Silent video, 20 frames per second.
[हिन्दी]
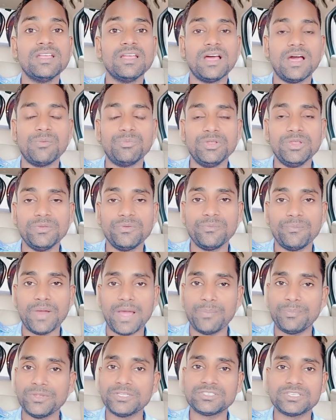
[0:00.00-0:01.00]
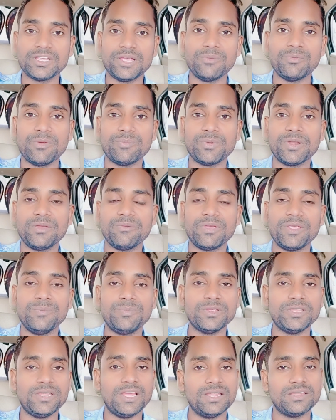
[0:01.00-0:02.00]
अभी वापस से हम अपने वहीं
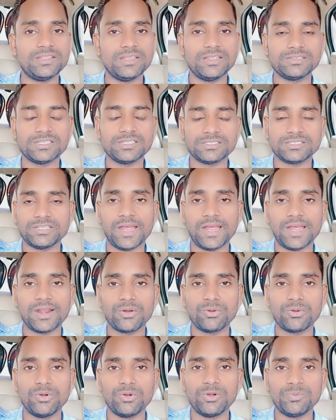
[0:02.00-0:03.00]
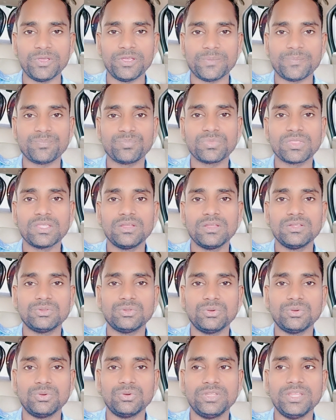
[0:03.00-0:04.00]
पे जाते हैं सस्तदारा रोड पे
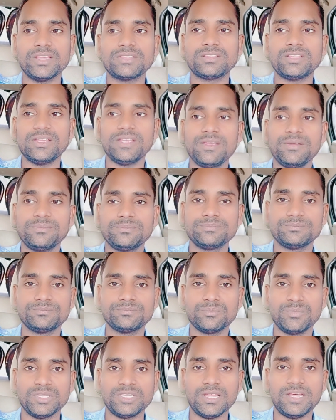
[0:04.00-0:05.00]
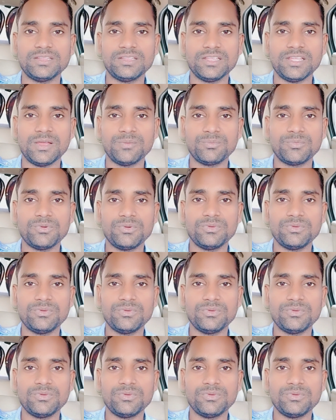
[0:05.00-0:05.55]
तो देखते हैं बताते हैं आपको